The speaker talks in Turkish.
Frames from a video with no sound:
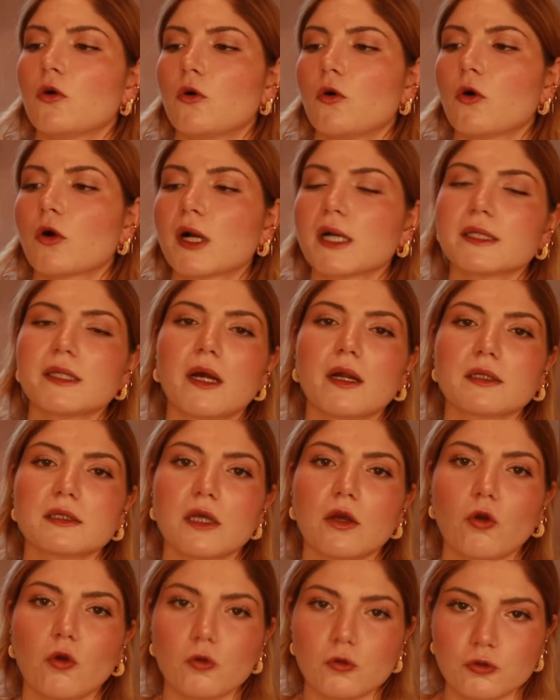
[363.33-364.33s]
o kadar
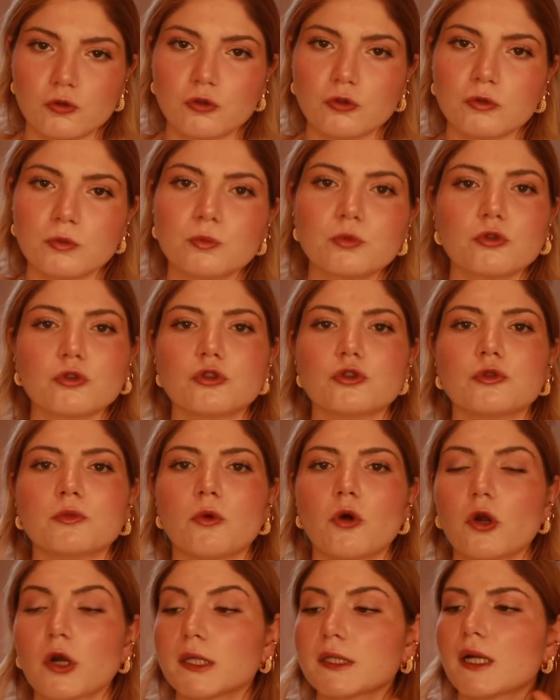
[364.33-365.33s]
da özgün bulduğum,
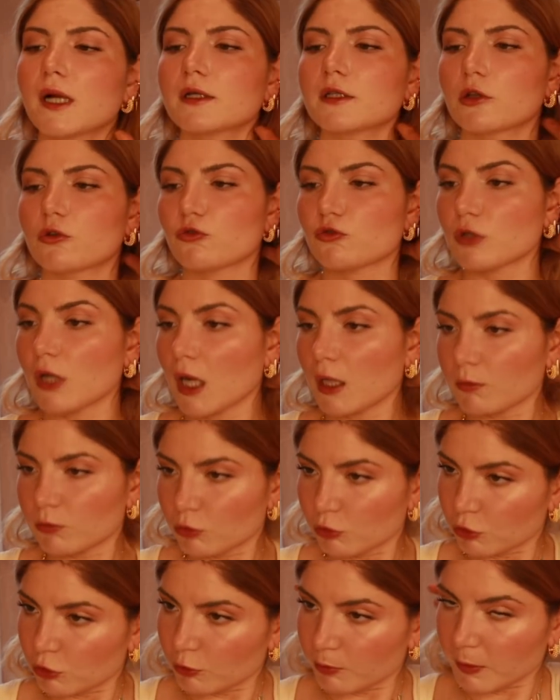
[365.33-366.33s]
o kadar da güzel
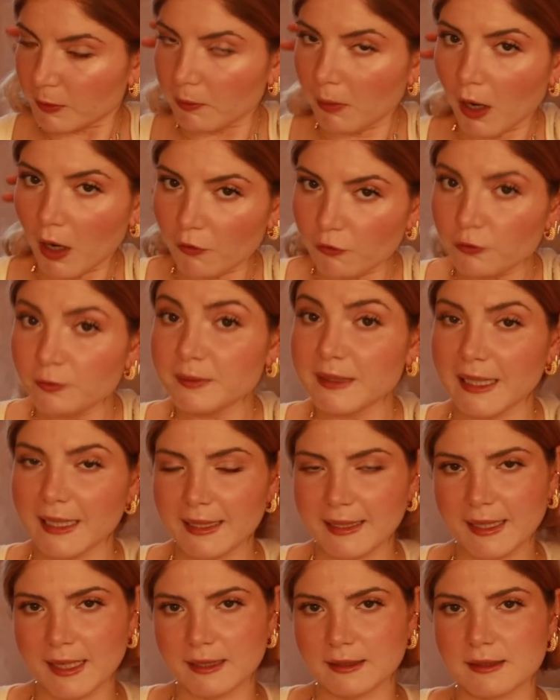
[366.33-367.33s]
bulduğum bir parfüm
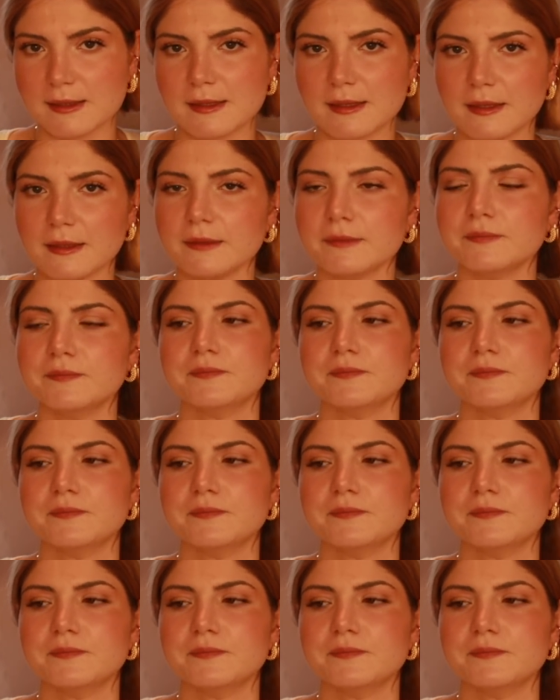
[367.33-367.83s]
değil kendisi.